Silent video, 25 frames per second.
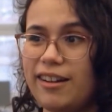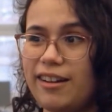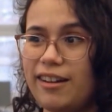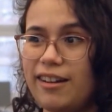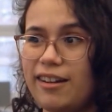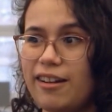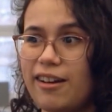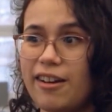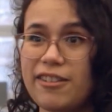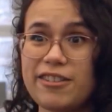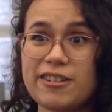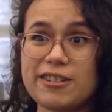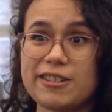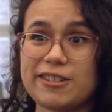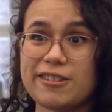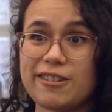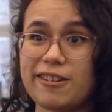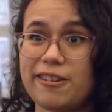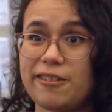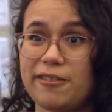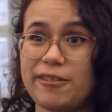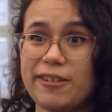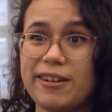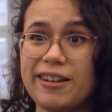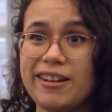Jadi orang
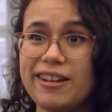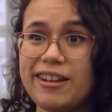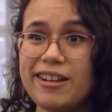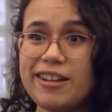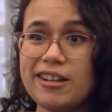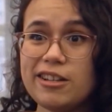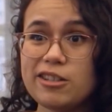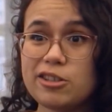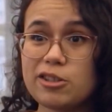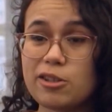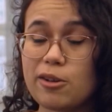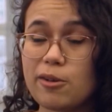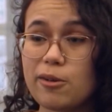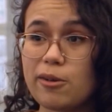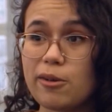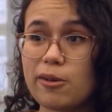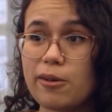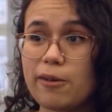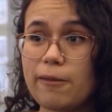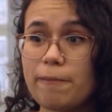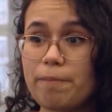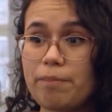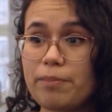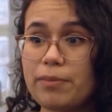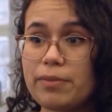bisa mendapat peluang yang
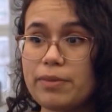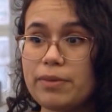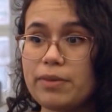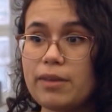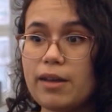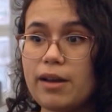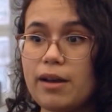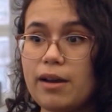besar.